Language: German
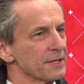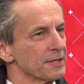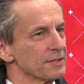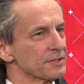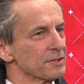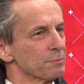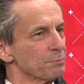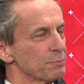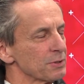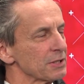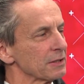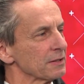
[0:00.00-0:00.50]
er
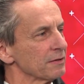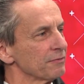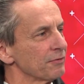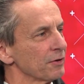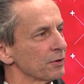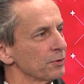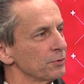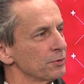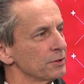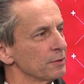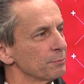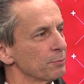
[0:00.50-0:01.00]
ist ein bisschen der
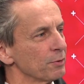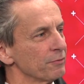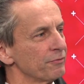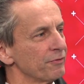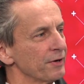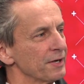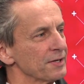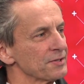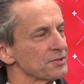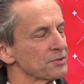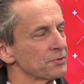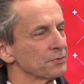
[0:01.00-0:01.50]
verrückte
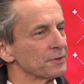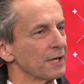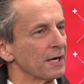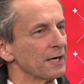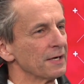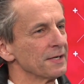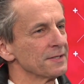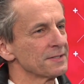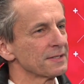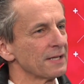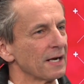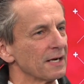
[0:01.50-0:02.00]
Professor und
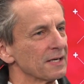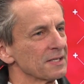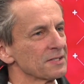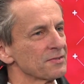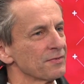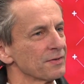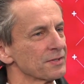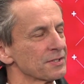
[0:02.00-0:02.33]
alles das,